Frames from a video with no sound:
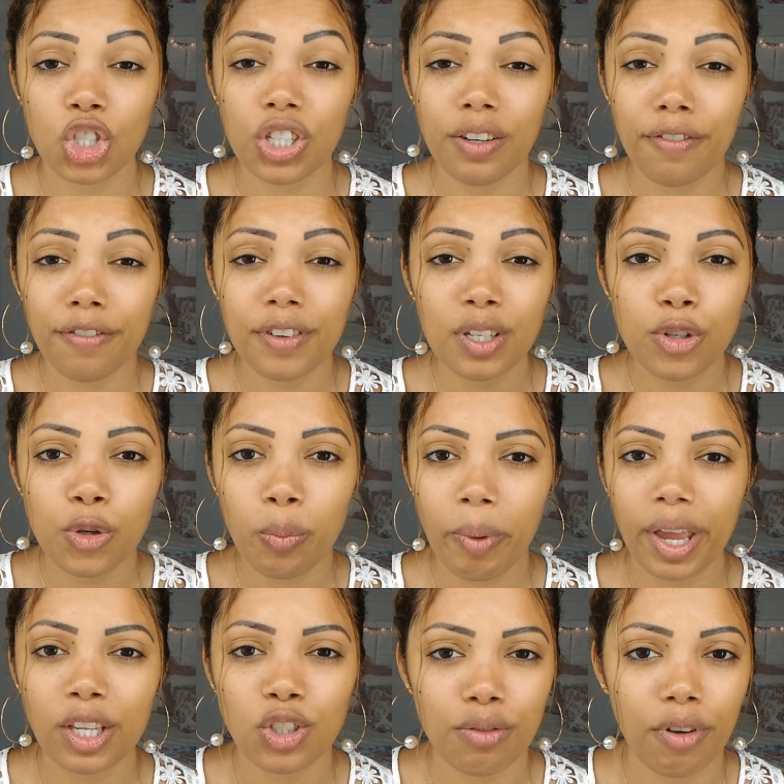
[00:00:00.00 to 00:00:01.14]

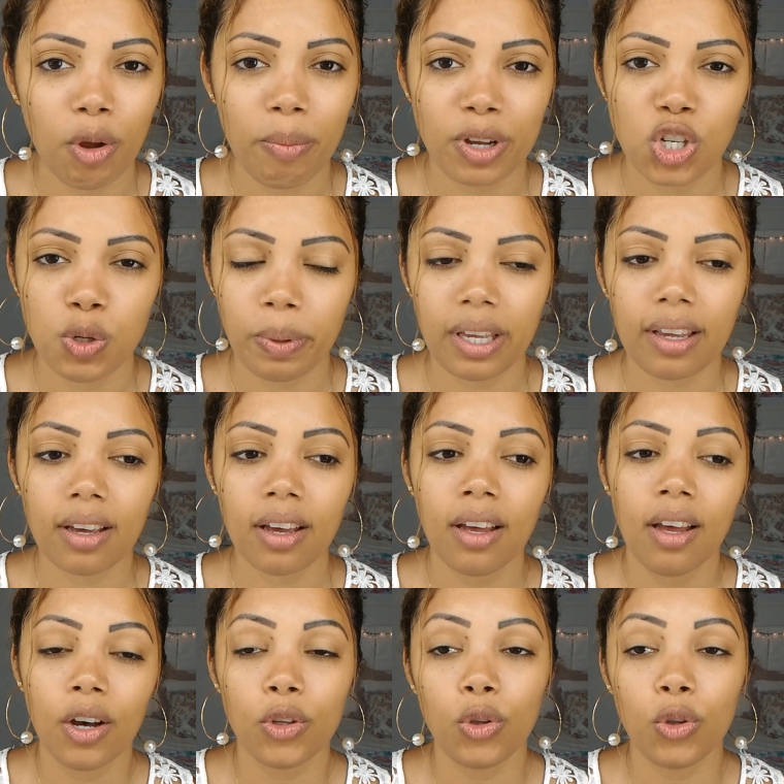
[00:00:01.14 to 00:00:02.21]
dificilmente vem uma espinha.